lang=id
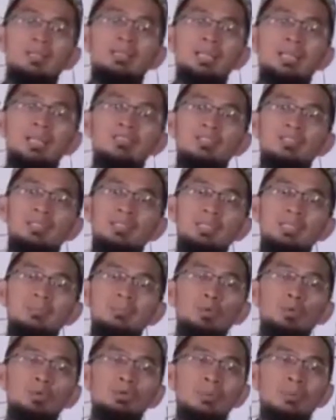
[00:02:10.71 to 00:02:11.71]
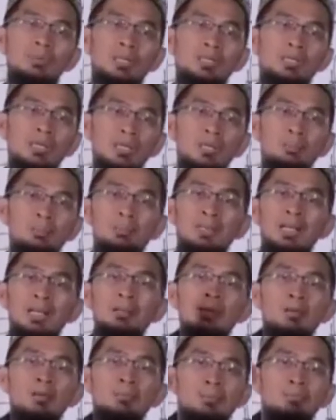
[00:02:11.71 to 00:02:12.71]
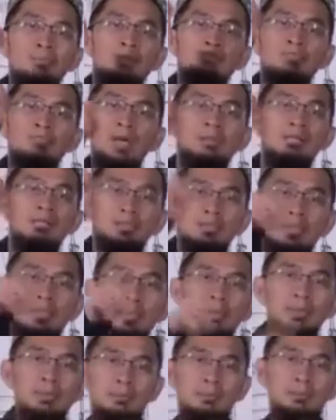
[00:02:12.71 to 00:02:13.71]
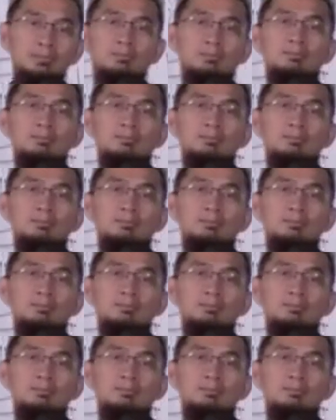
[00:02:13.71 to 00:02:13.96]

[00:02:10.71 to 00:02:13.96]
Dari sekian puluh tahun Anda hidup, berapa yang bermanfaat dalam hidup Anda?